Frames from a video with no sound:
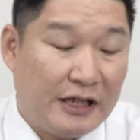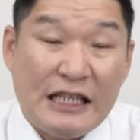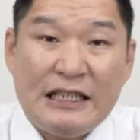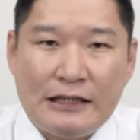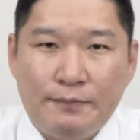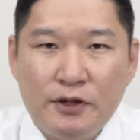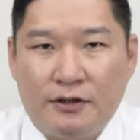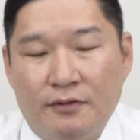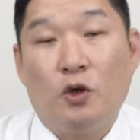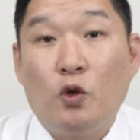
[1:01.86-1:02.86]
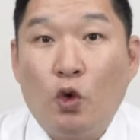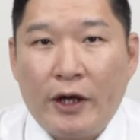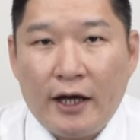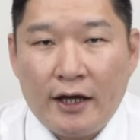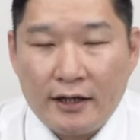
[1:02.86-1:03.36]
근데 이 집은 저희
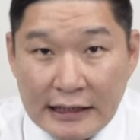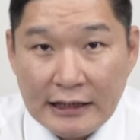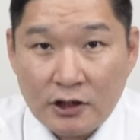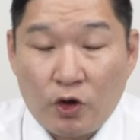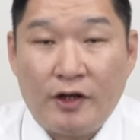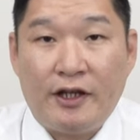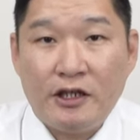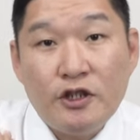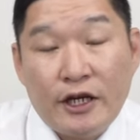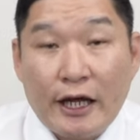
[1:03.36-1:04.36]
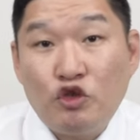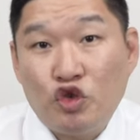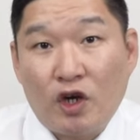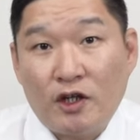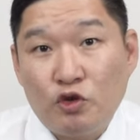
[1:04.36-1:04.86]
고객이 저한테 의뢰를
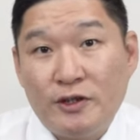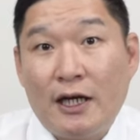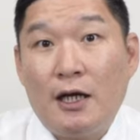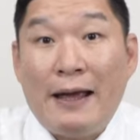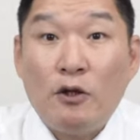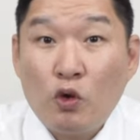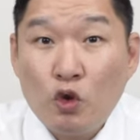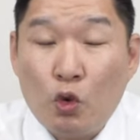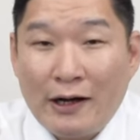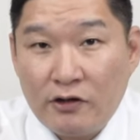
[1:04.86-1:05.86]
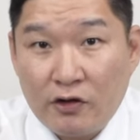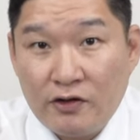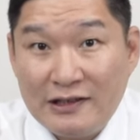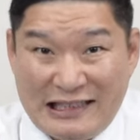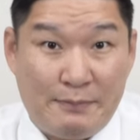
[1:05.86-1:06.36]
해주셔가지고 제가 매도를
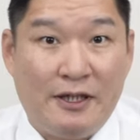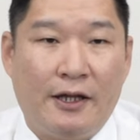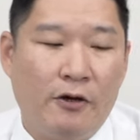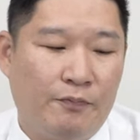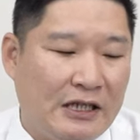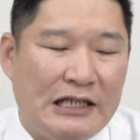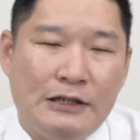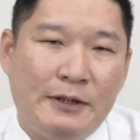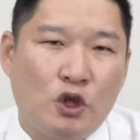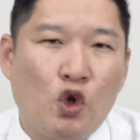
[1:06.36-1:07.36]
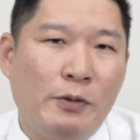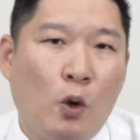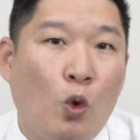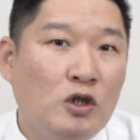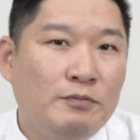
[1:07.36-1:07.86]
도와드렸던 집인데요 이 집이
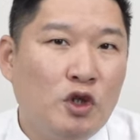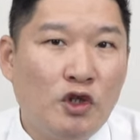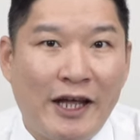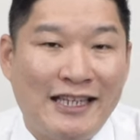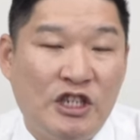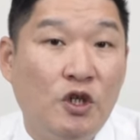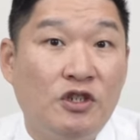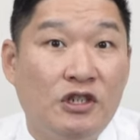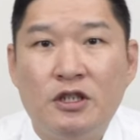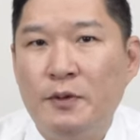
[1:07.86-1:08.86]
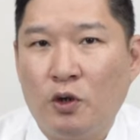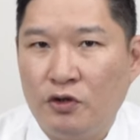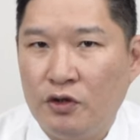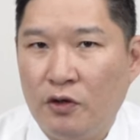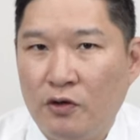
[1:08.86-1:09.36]
1950년대에 지어진
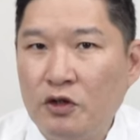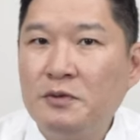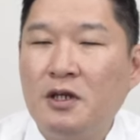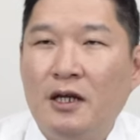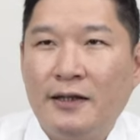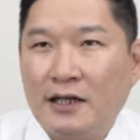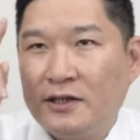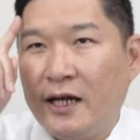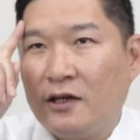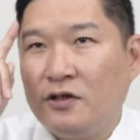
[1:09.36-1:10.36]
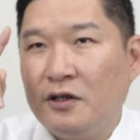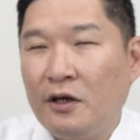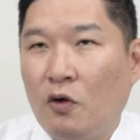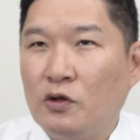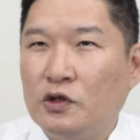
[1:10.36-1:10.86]
집이거든요 그럼 딱 생각드는
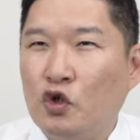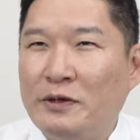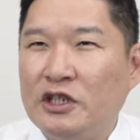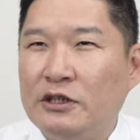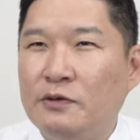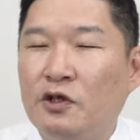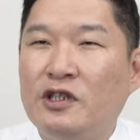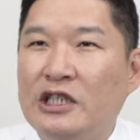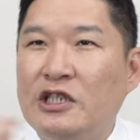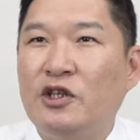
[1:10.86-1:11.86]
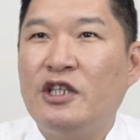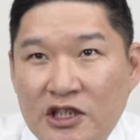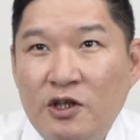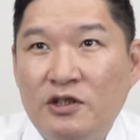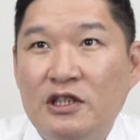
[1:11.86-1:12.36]
게 어, 1970년대 이전에
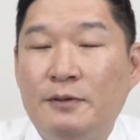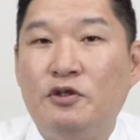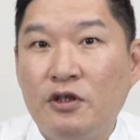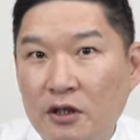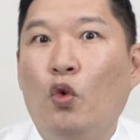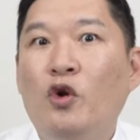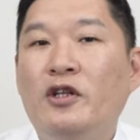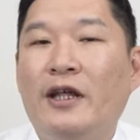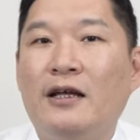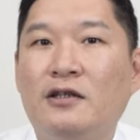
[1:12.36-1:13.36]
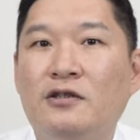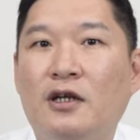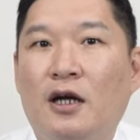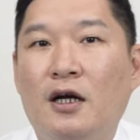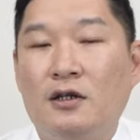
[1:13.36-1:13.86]
지어진 집들은 오일
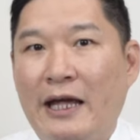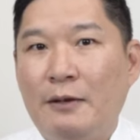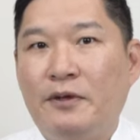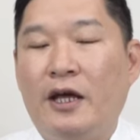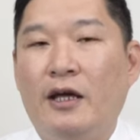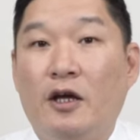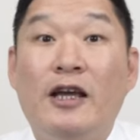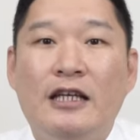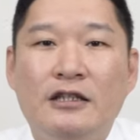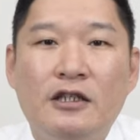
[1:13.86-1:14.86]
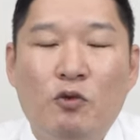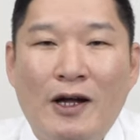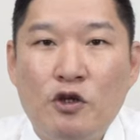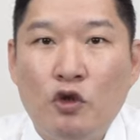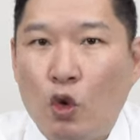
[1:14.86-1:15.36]
탱크가 매립되어 있는
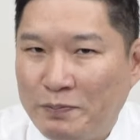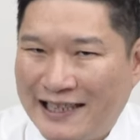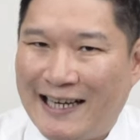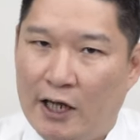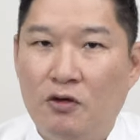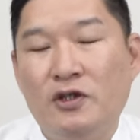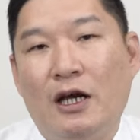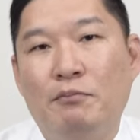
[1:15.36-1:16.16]
확률이 높잖아요. 그래서 제가